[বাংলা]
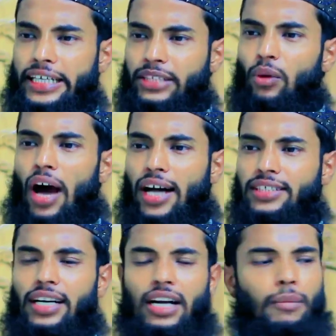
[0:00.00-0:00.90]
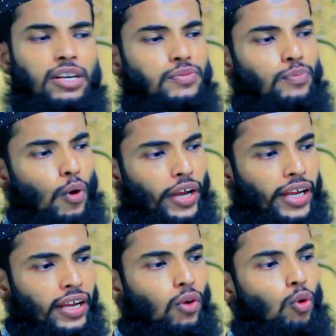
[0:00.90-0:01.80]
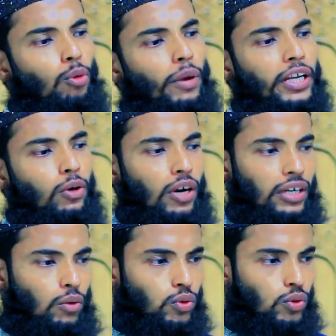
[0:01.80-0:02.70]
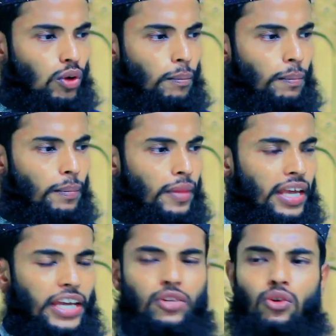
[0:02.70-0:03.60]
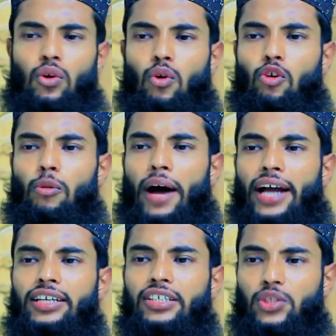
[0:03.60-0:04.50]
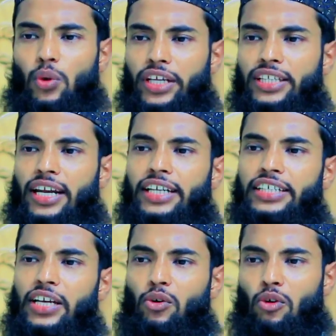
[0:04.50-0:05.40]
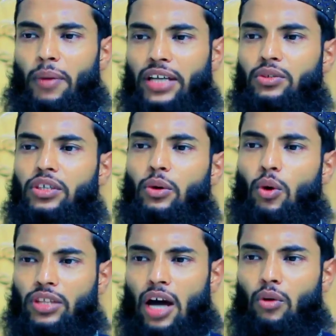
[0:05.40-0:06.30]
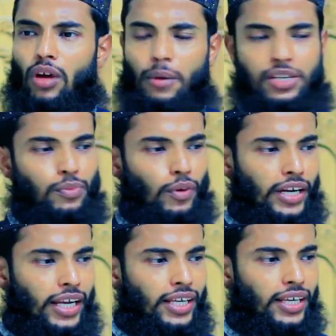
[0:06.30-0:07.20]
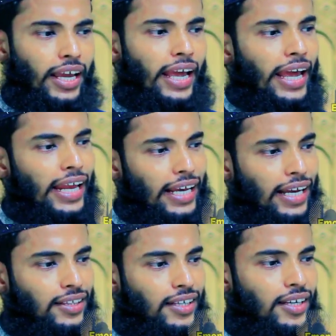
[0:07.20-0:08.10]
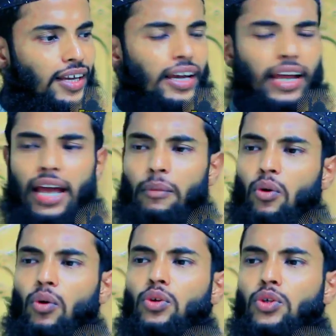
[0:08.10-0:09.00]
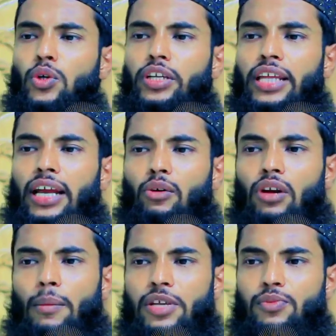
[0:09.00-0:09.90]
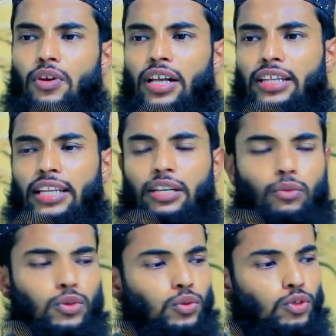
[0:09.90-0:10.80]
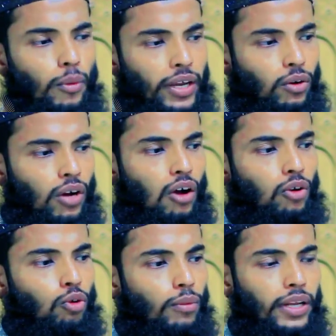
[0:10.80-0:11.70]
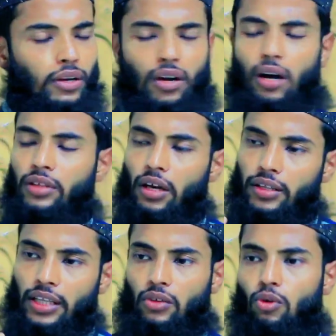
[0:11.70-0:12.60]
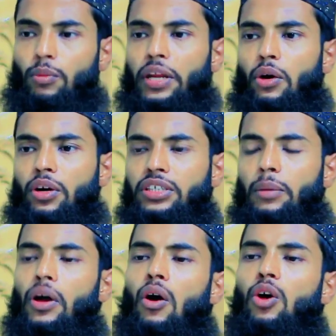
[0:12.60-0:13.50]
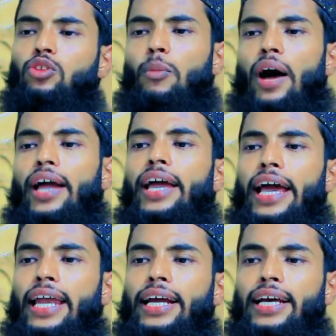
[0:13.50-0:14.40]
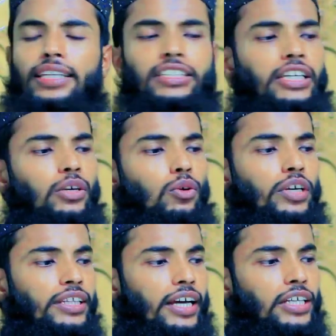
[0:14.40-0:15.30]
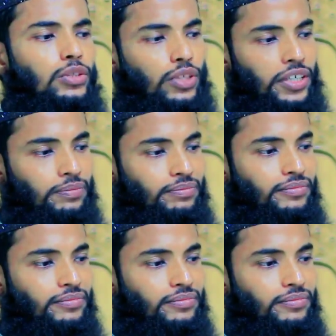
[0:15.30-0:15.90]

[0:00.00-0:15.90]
ঈদুল আজার নামাজ পরে কোরবানি করাটা উত্তম এজন্য কোনো ভাই শরিকদারের যে কোনো ভাই যদি কোথাও নামাজ পড়ে নেয় এলাকাতে এবং অন্য শরিকদের এখনও নামাজ পড়ে না তাদের পশু জবাই করা হয় কোরবানি করা হয় তাহলে তাদের কোরবানি হয়ে যাবে অথবা এলাকাতে যে কোনো ঈদগাহে যদি